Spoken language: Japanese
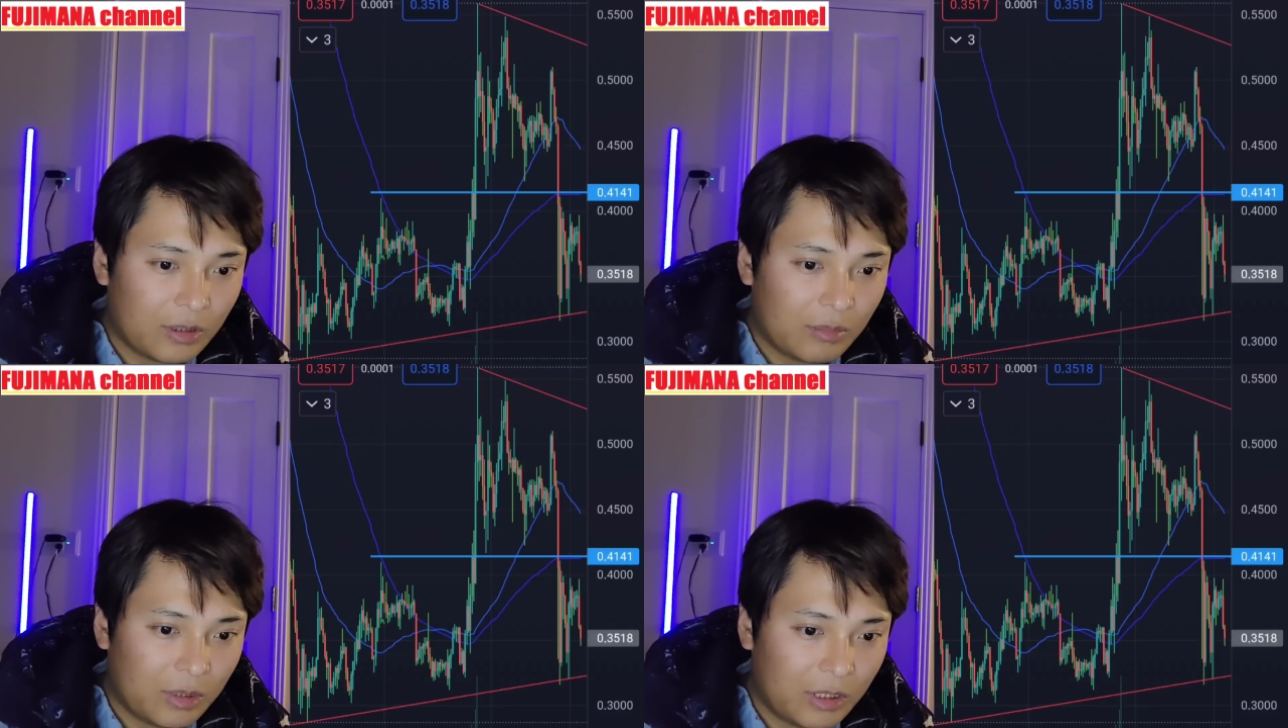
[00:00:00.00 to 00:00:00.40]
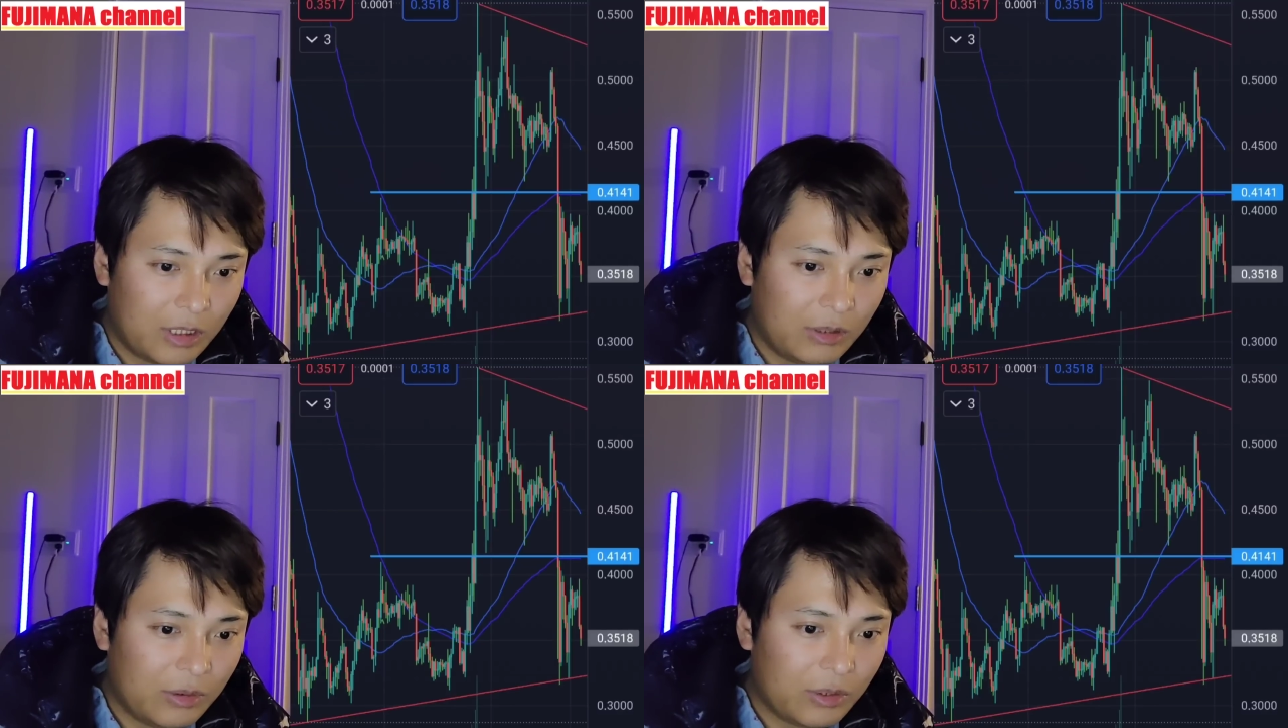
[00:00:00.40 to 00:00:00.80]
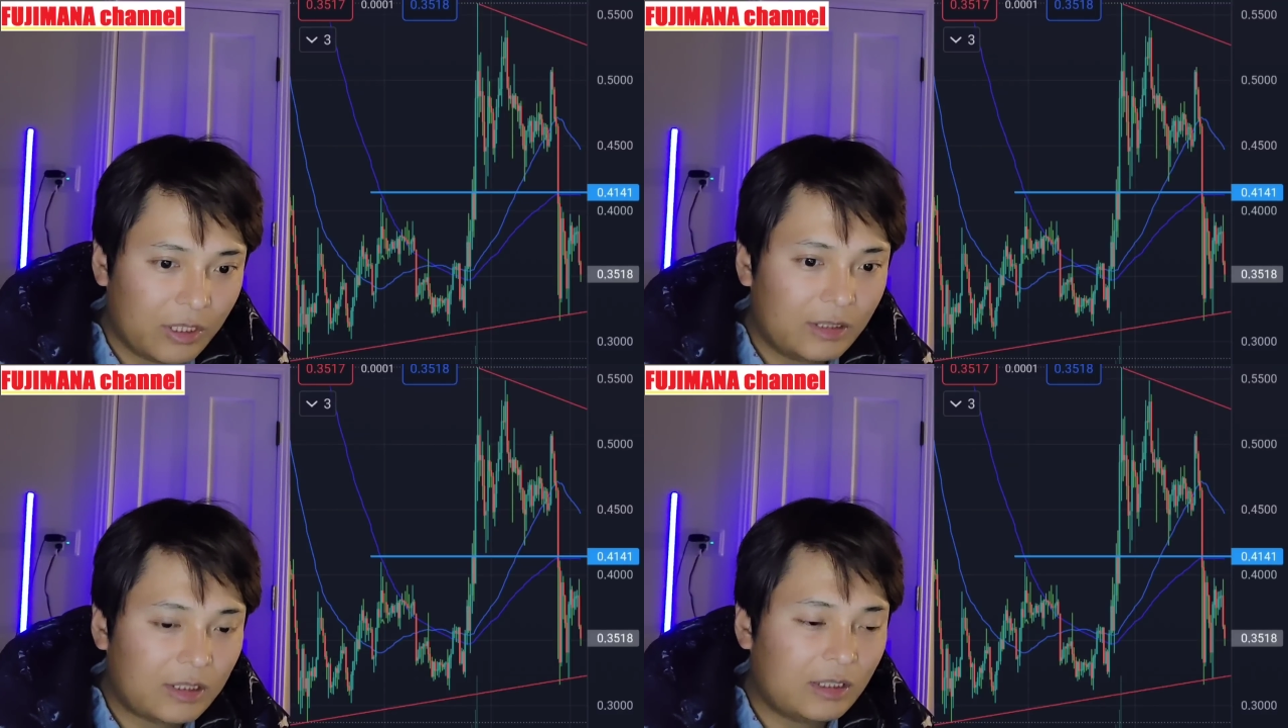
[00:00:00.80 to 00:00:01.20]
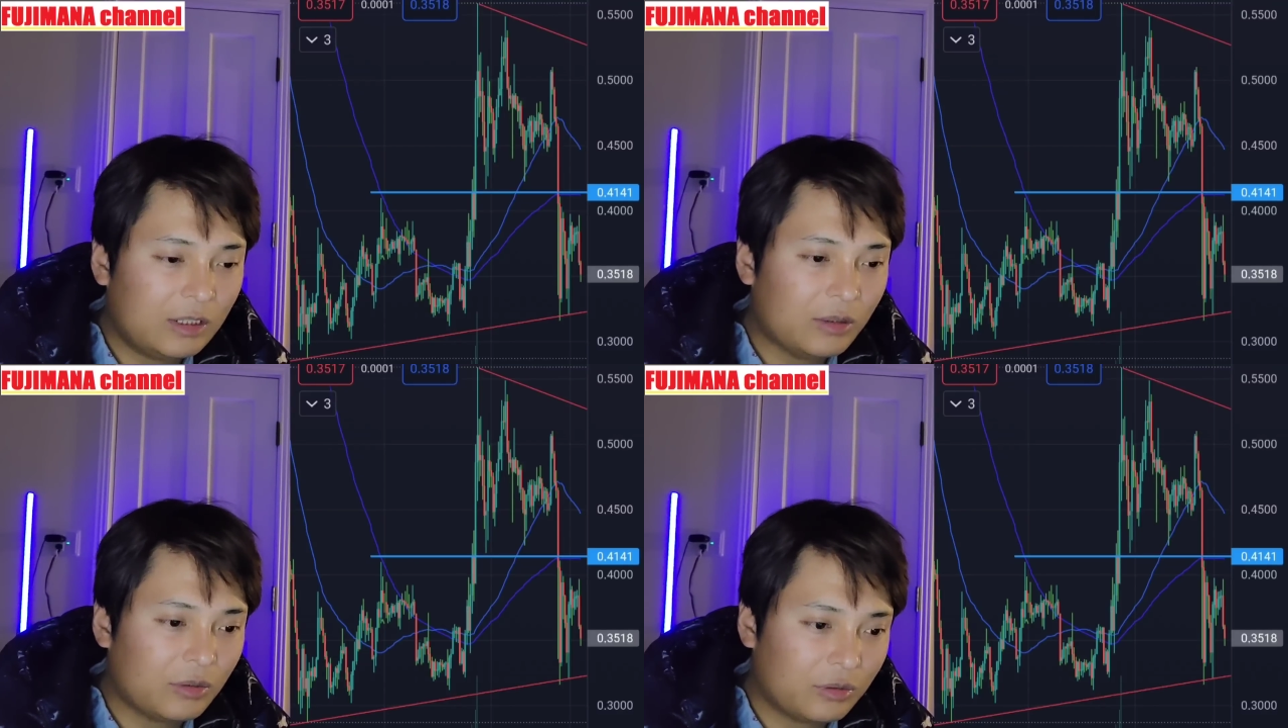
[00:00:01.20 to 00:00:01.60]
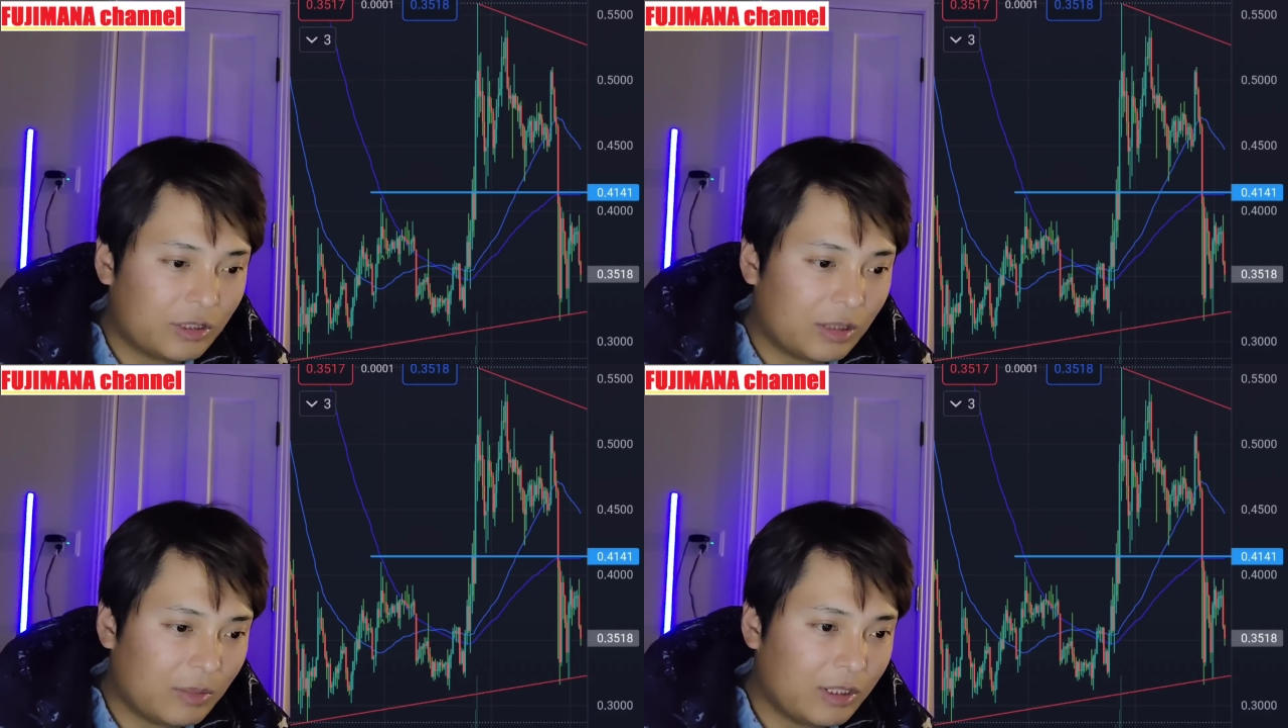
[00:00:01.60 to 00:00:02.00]
まあ、いよいよ0.2ドルぐ
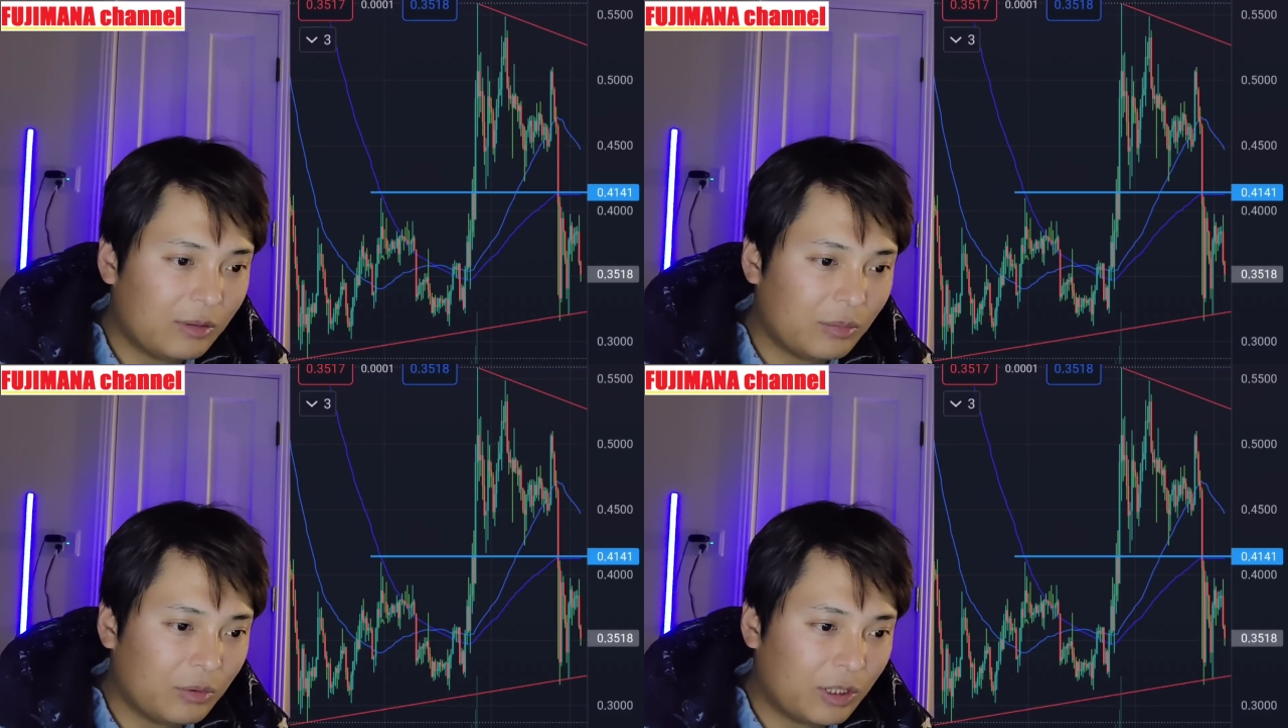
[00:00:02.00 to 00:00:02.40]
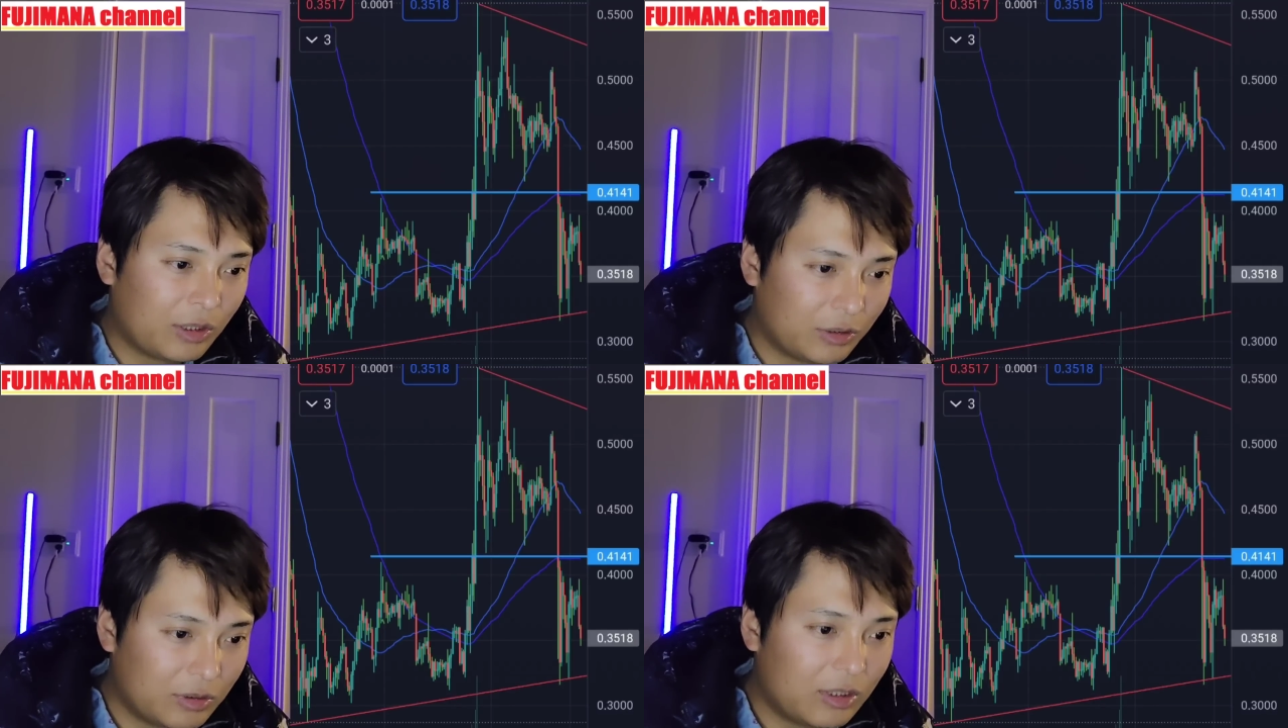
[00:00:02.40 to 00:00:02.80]
らいまでの暴落っ